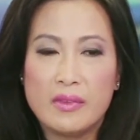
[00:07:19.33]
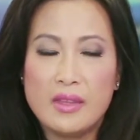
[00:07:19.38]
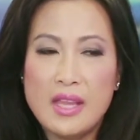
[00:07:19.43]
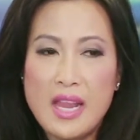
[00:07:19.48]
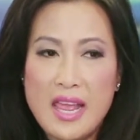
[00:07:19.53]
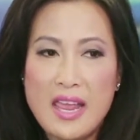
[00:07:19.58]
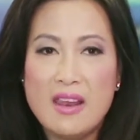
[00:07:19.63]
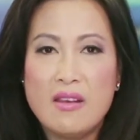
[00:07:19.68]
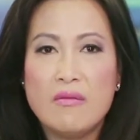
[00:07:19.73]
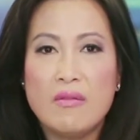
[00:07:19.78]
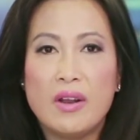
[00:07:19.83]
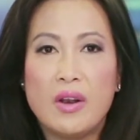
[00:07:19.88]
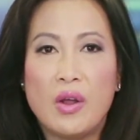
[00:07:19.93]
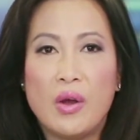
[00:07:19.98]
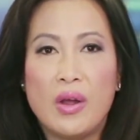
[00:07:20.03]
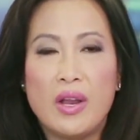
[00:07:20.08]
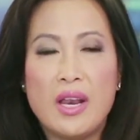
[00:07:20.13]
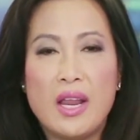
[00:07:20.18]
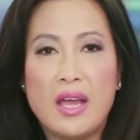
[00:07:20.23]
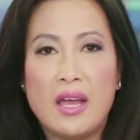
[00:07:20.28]
đến và
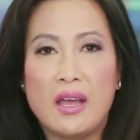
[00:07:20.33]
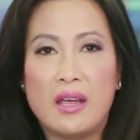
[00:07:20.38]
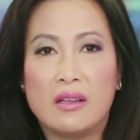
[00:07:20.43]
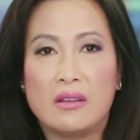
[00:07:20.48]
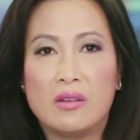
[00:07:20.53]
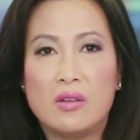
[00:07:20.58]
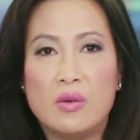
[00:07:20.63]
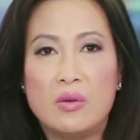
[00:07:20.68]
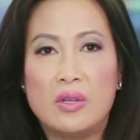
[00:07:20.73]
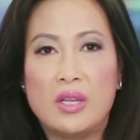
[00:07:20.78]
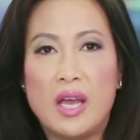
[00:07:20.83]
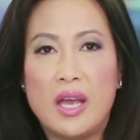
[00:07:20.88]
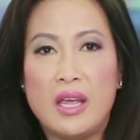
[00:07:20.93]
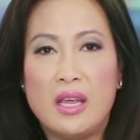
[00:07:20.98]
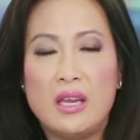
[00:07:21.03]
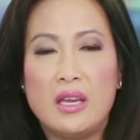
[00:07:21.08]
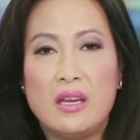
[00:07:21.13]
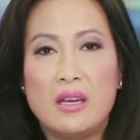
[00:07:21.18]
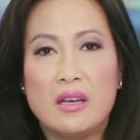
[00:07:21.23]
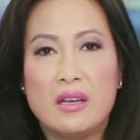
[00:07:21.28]
nói là tôi
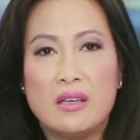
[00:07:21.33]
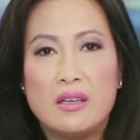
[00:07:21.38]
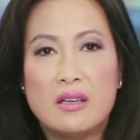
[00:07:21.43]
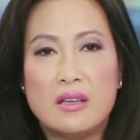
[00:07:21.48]
thấy